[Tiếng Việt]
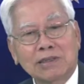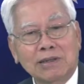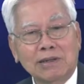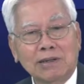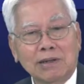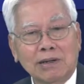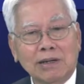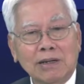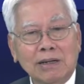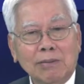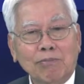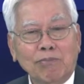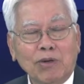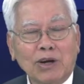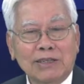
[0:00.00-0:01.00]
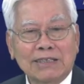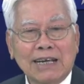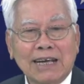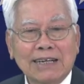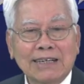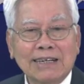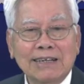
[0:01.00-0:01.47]
thì ờ, người
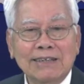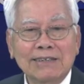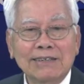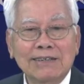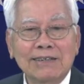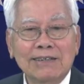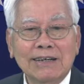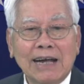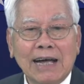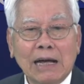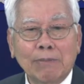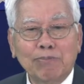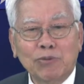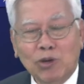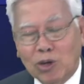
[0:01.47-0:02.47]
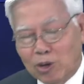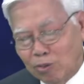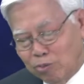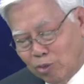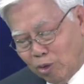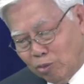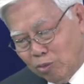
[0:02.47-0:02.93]
ta cứ áp cho
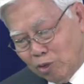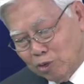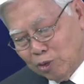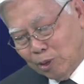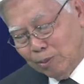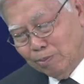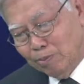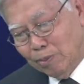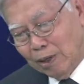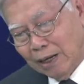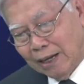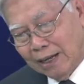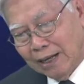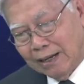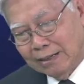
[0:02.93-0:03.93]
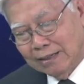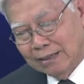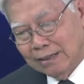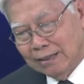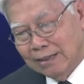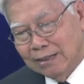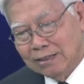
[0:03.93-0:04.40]
ông Donald Trump là
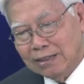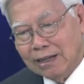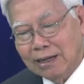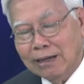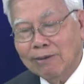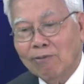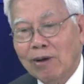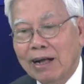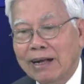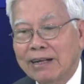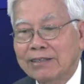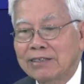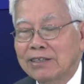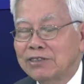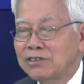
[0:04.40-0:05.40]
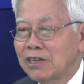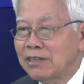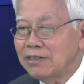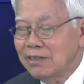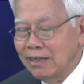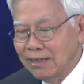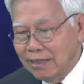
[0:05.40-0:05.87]
như thế qua cái chính sách
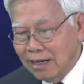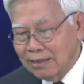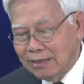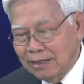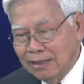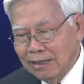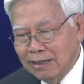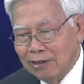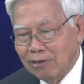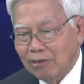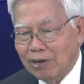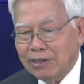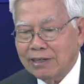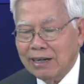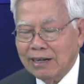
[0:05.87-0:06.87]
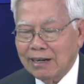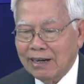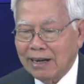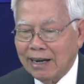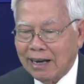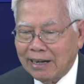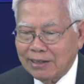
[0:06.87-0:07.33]
di dân nói rằng
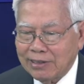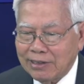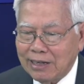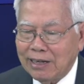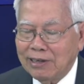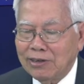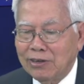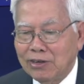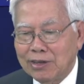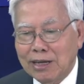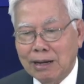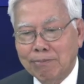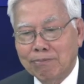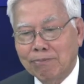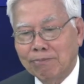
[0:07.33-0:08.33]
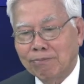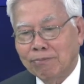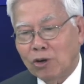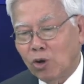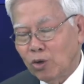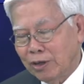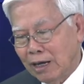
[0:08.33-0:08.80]
là hạn chế người dâm
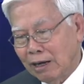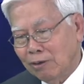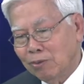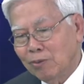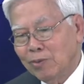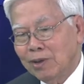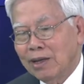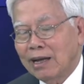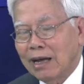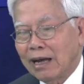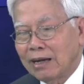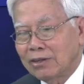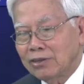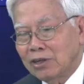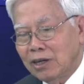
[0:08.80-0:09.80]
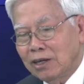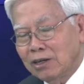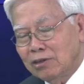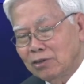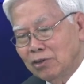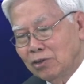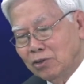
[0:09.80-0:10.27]
hồi giáo hạn chế
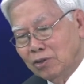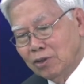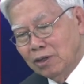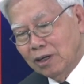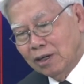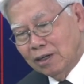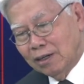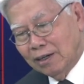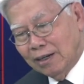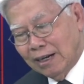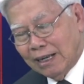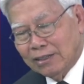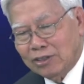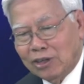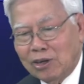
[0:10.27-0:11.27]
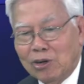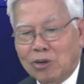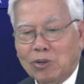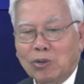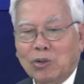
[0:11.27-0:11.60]
người ở Latino